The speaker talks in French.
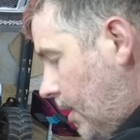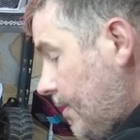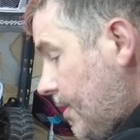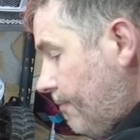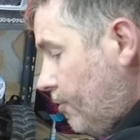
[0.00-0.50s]

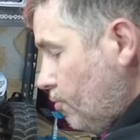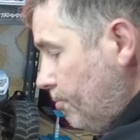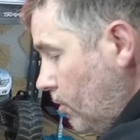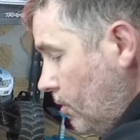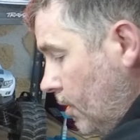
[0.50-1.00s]
ça
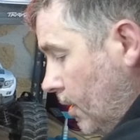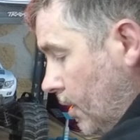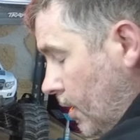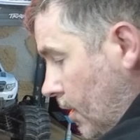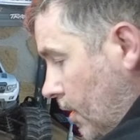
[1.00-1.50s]
franchement.
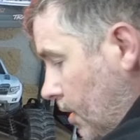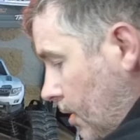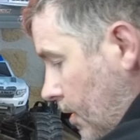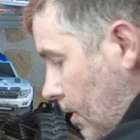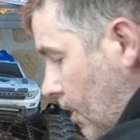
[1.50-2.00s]

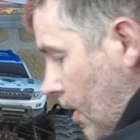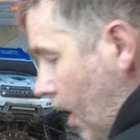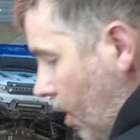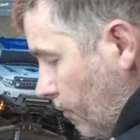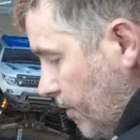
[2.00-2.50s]

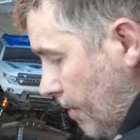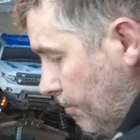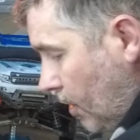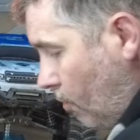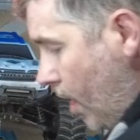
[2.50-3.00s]
Alors vous allez me
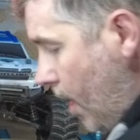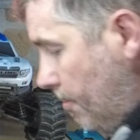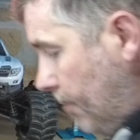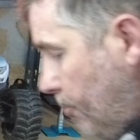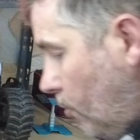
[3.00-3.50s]
dire, ouais,
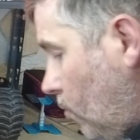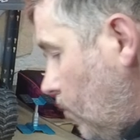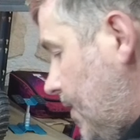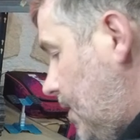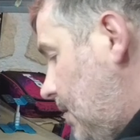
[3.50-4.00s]
mais
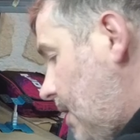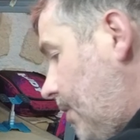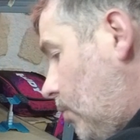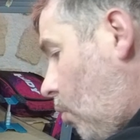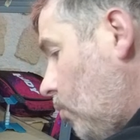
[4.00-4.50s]
bon, s'ils
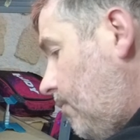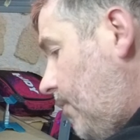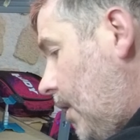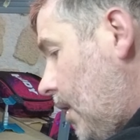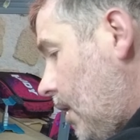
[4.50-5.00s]
avaient trop de
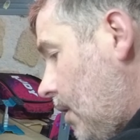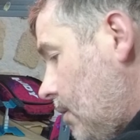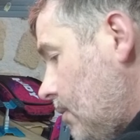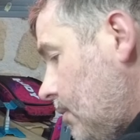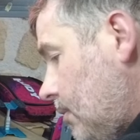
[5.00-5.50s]
V1,
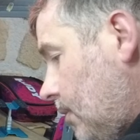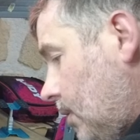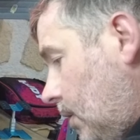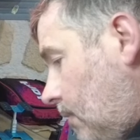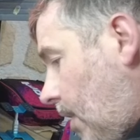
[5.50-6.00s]

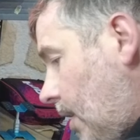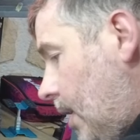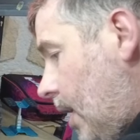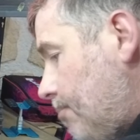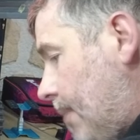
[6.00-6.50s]
il fallait
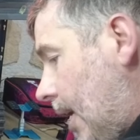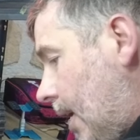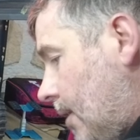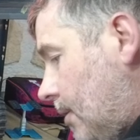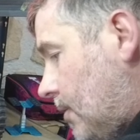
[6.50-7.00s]
les
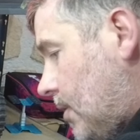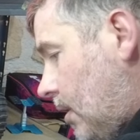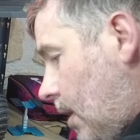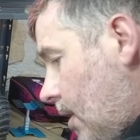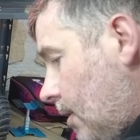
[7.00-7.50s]
remettre,
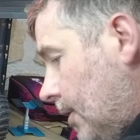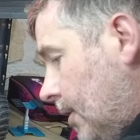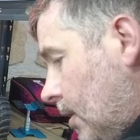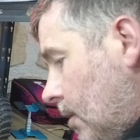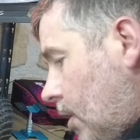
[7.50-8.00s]
etc.
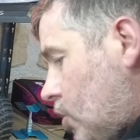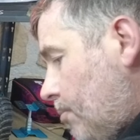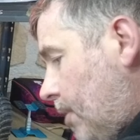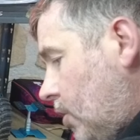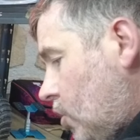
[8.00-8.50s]
Je sais
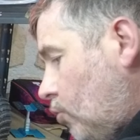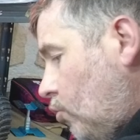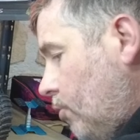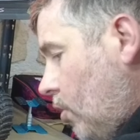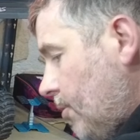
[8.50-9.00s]
pas, déjà tu
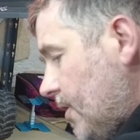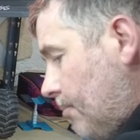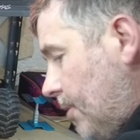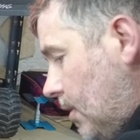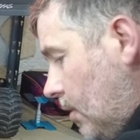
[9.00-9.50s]
commences à
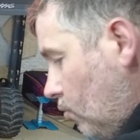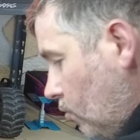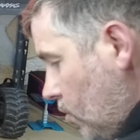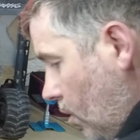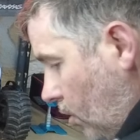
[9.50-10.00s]
baisser ton
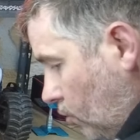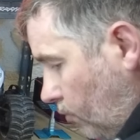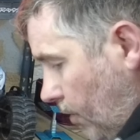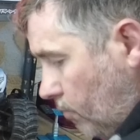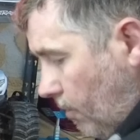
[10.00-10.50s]
stock quand tu
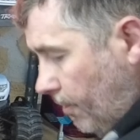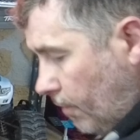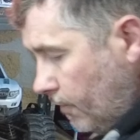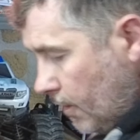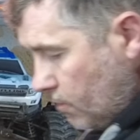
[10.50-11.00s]
vois que tu vas faire
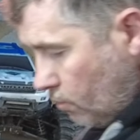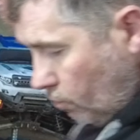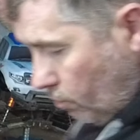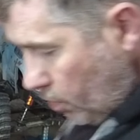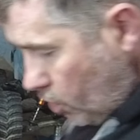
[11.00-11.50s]
une version
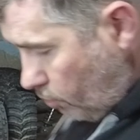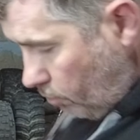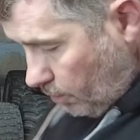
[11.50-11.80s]
2, déjà d'une.